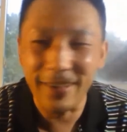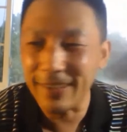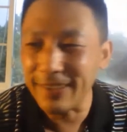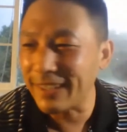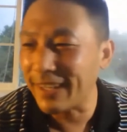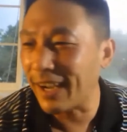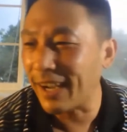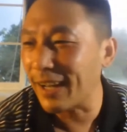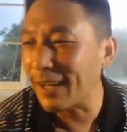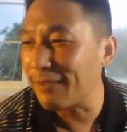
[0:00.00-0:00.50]
你
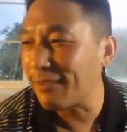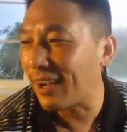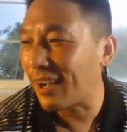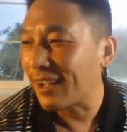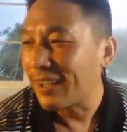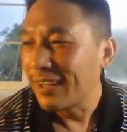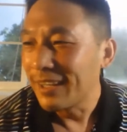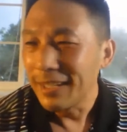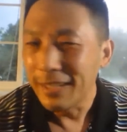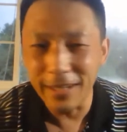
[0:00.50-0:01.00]
看了
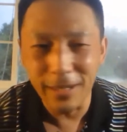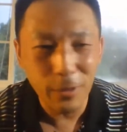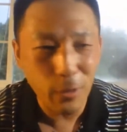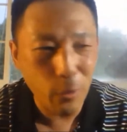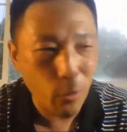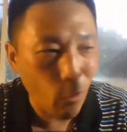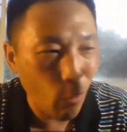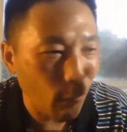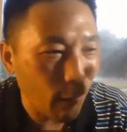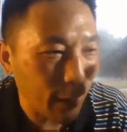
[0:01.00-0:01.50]
吧？连
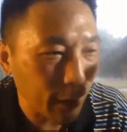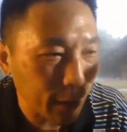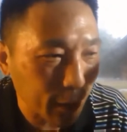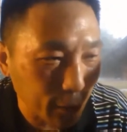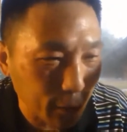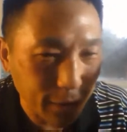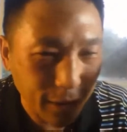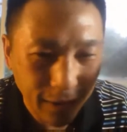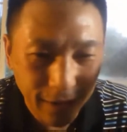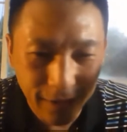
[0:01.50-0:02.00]
国王都
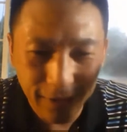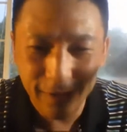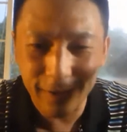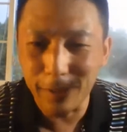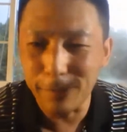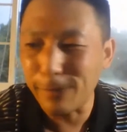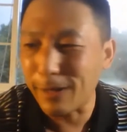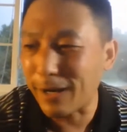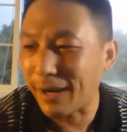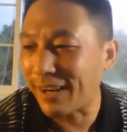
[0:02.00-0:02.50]
是他的哥
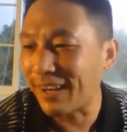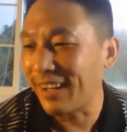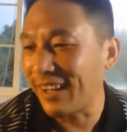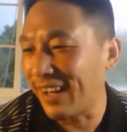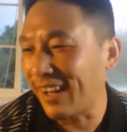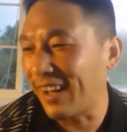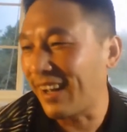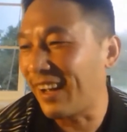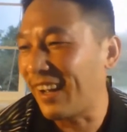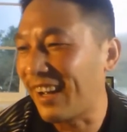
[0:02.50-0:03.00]
们
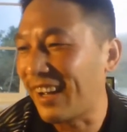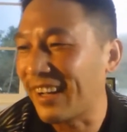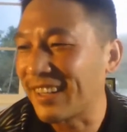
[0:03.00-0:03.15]
儿，